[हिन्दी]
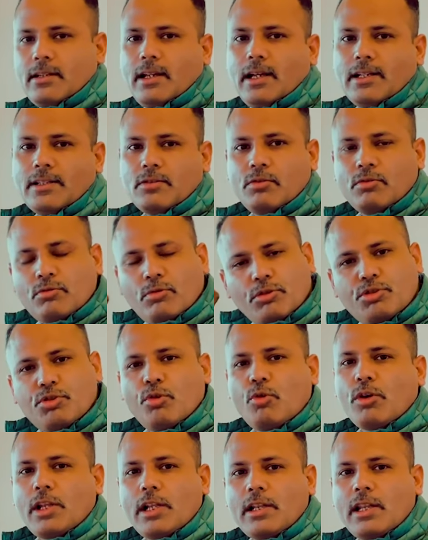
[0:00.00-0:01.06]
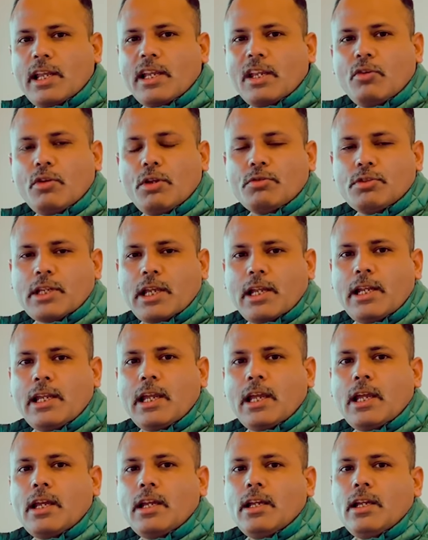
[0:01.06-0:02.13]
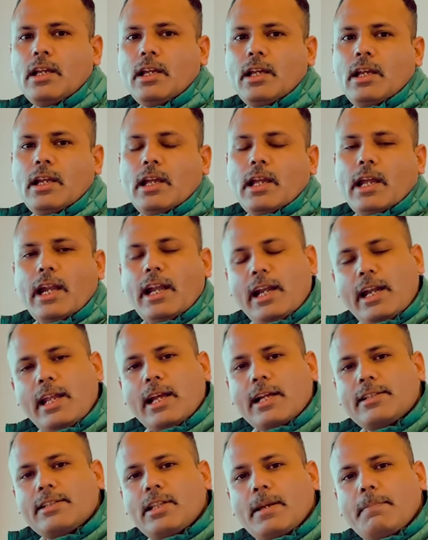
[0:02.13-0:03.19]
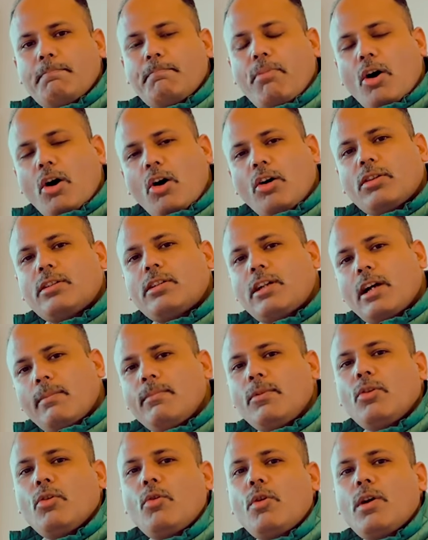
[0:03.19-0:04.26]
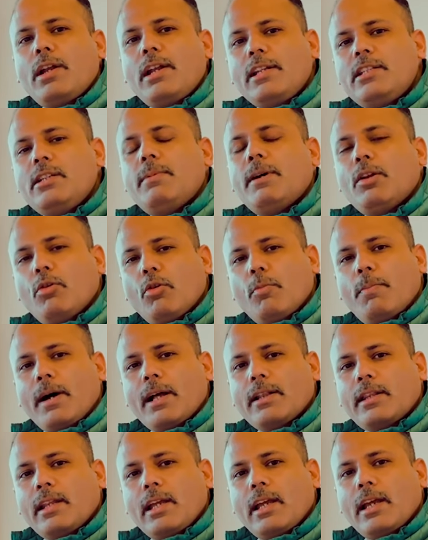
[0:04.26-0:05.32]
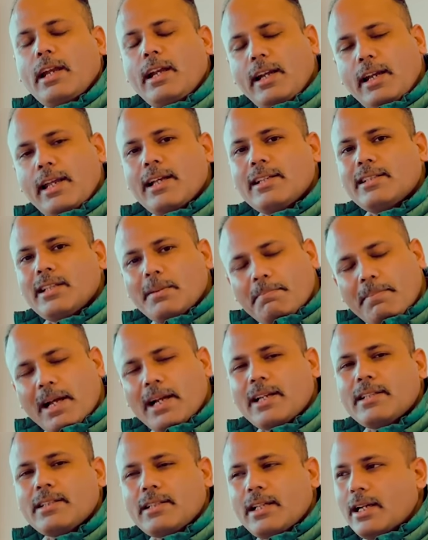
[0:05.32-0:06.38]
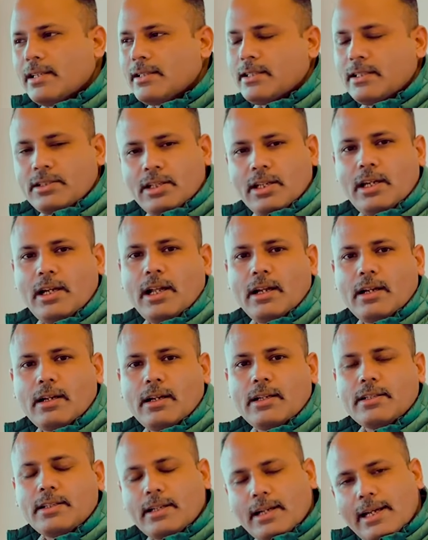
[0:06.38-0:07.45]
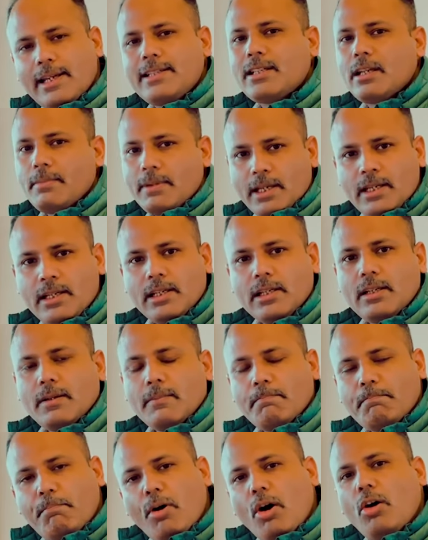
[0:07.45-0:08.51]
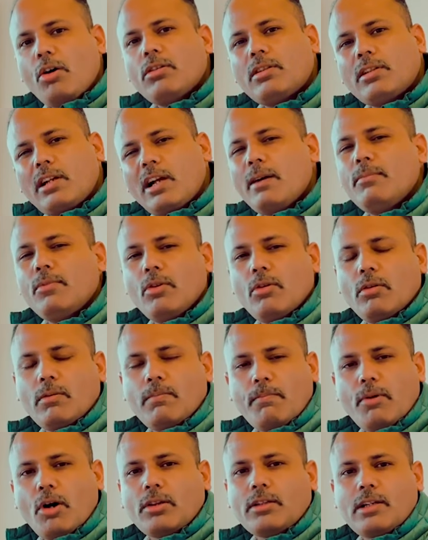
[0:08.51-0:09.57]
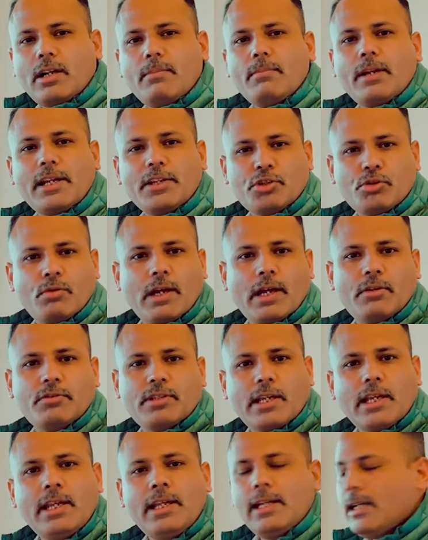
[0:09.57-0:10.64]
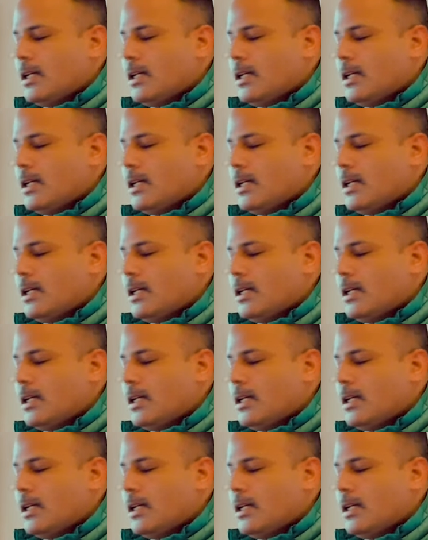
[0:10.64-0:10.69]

क्लास उसको छोड़ देते हैं क्योंकि उसके लिए इंडिया से बहुत कम लोग एलिजिबल हो पाते हैं इंडिया से पाकिस्तान से श्रीलंका से कहीं से भी बहुत कम लोग बहुत कम रेशो है उसकी